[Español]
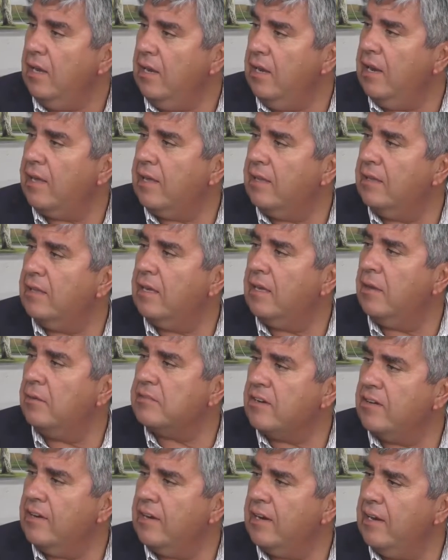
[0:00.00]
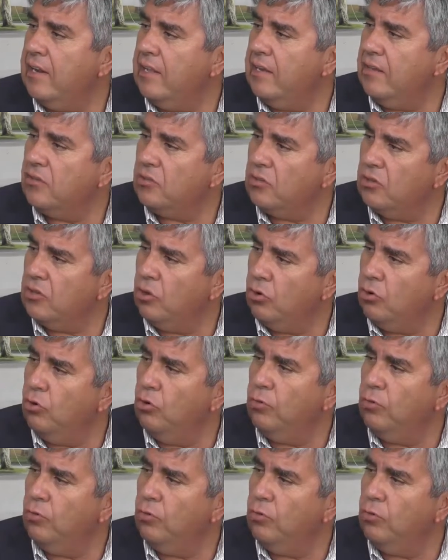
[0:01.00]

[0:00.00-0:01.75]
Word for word: y la gente que trabaja en la dirección de